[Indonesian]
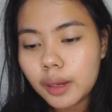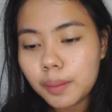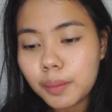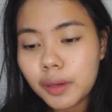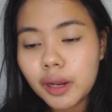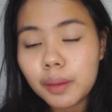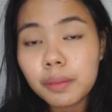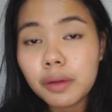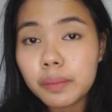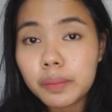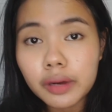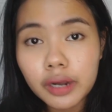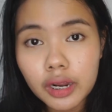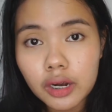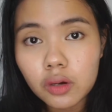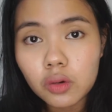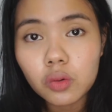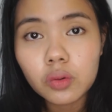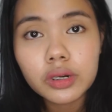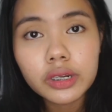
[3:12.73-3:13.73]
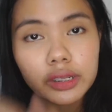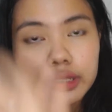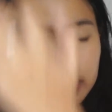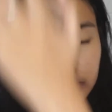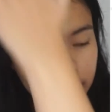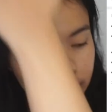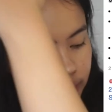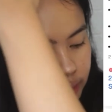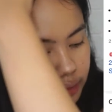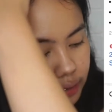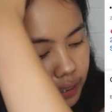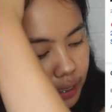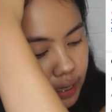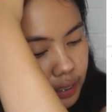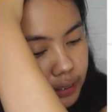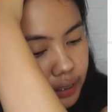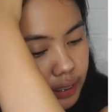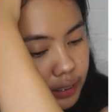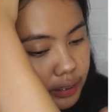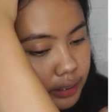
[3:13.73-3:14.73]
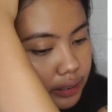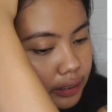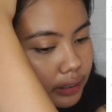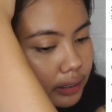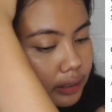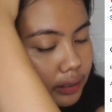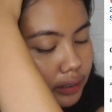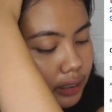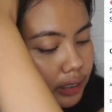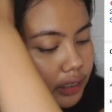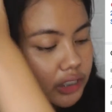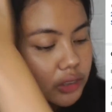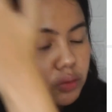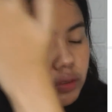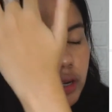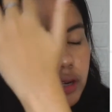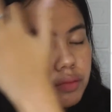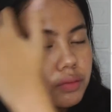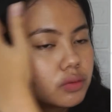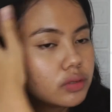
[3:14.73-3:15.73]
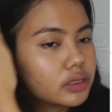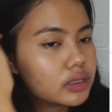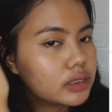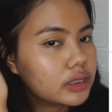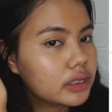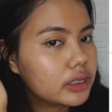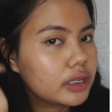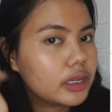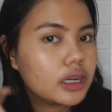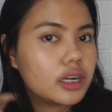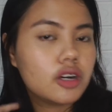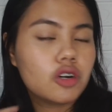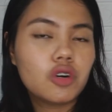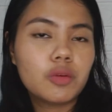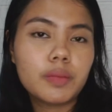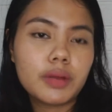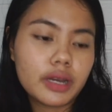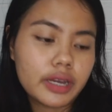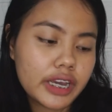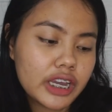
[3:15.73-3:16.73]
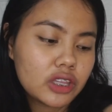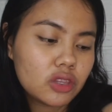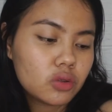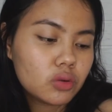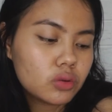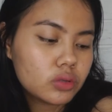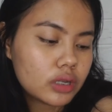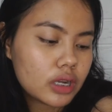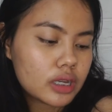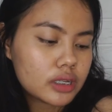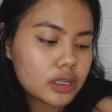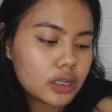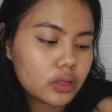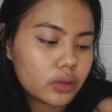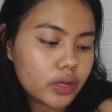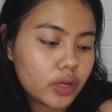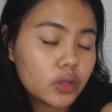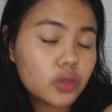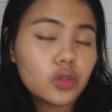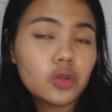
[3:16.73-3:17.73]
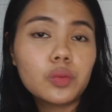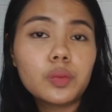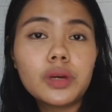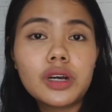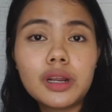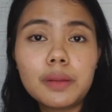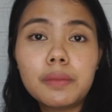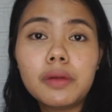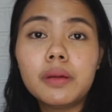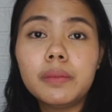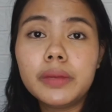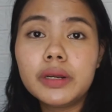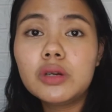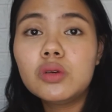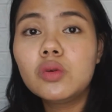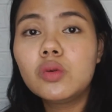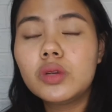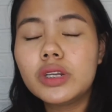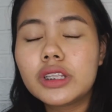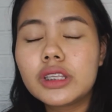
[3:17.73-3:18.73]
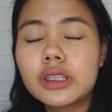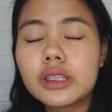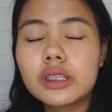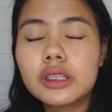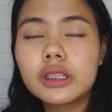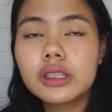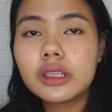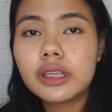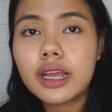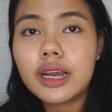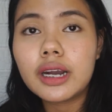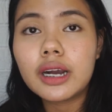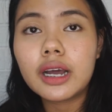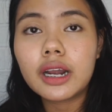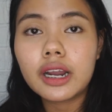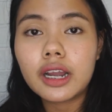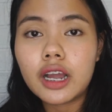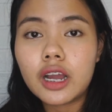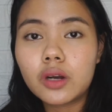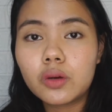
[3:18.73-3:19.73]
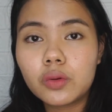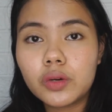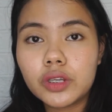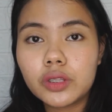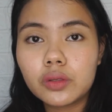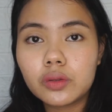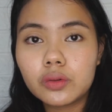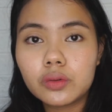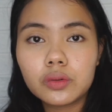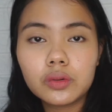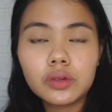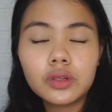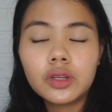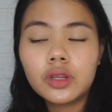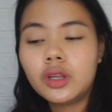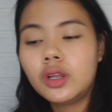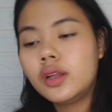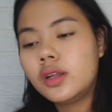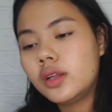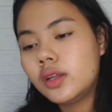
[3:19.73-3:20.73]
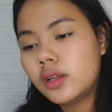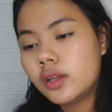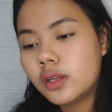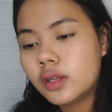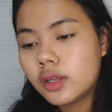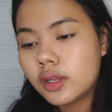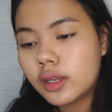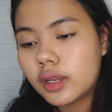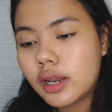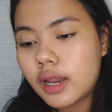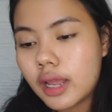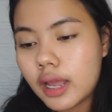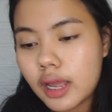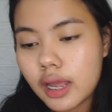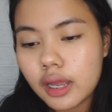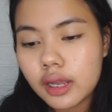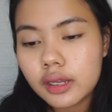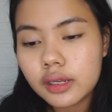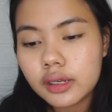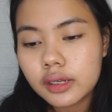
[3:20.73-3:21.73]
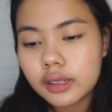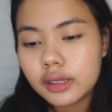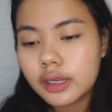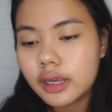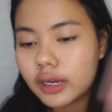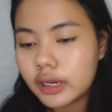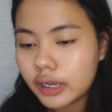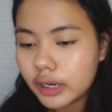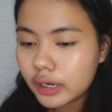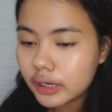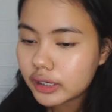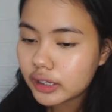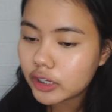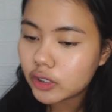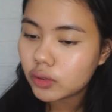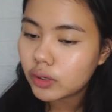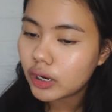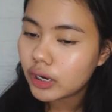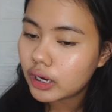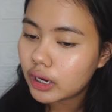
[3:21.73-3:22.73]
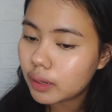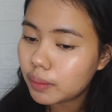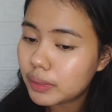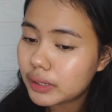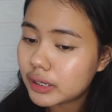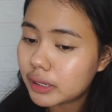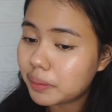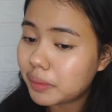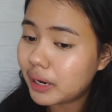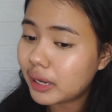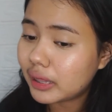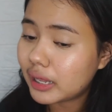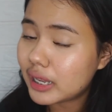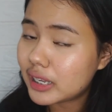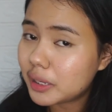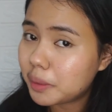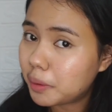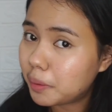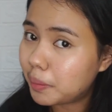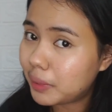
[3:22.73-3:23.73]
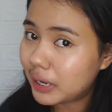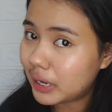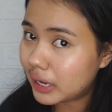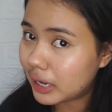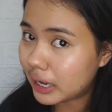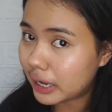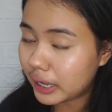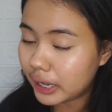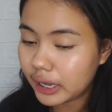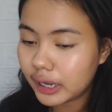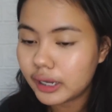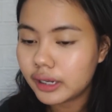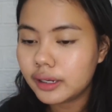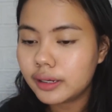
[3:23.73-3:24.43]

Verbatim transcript: melembabkan kulit nah jadi tadi juga fungsi yang aku pakai itu salah satunya untuk melembabin kulit yang kering aku itu nah jadi di sini pada bisa mengatasi bibir kering